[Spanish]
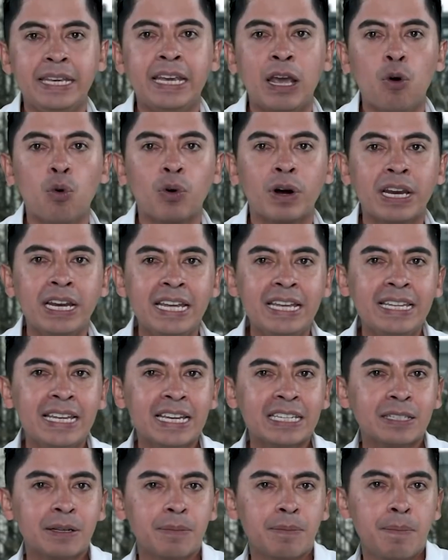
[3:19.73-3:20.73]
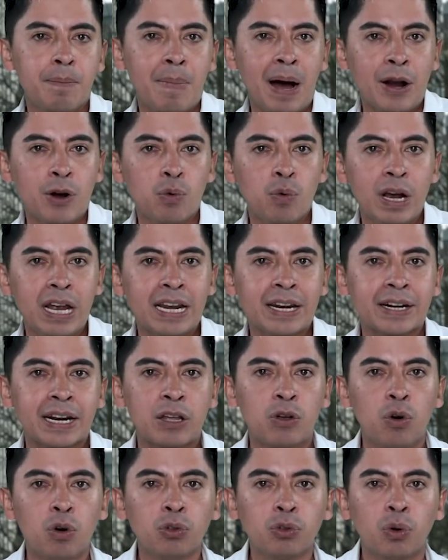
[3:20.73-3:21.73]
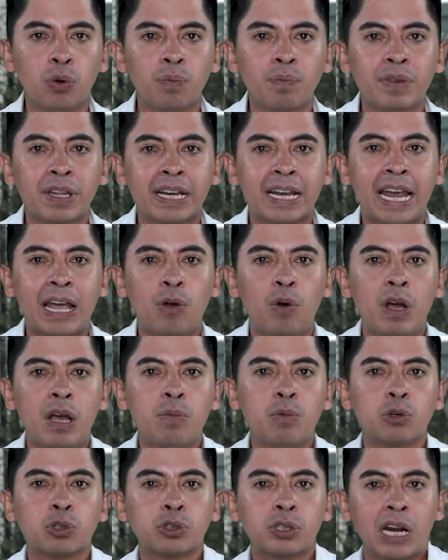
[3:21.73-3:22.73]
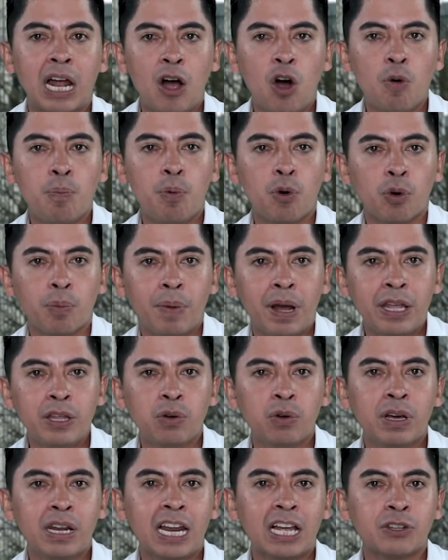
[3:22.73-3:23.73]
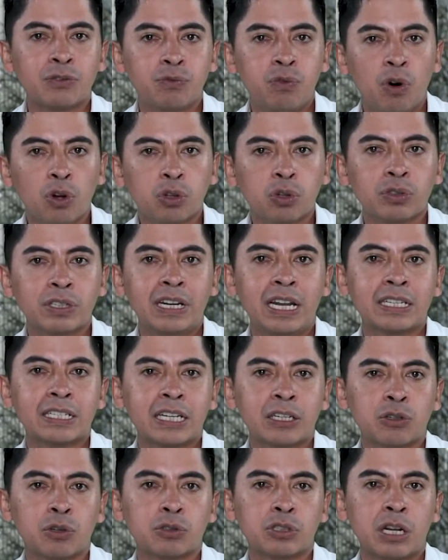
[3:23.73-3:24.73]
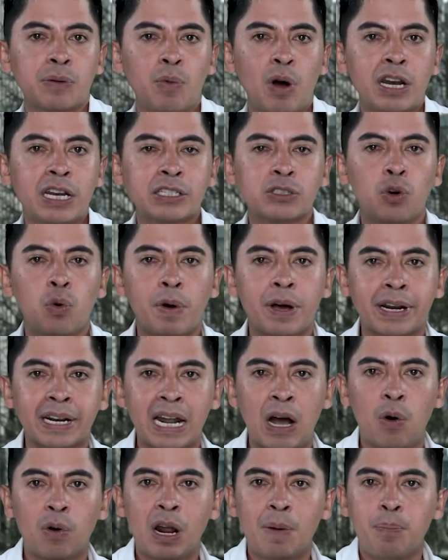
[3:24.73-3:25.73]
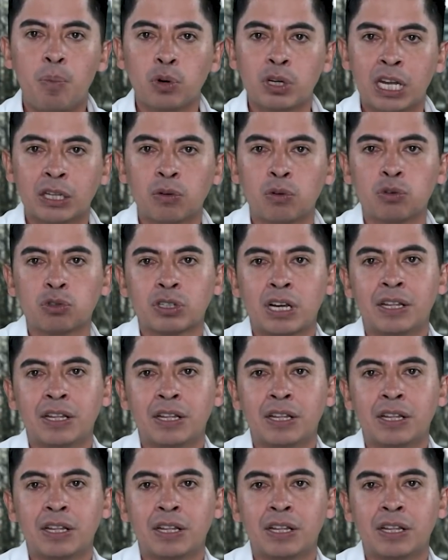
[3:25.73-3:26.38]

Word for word: y Euclides Manuel Redondo quedó demostrado por medio de las fotos en las que se observó al exgobernador apoyando a los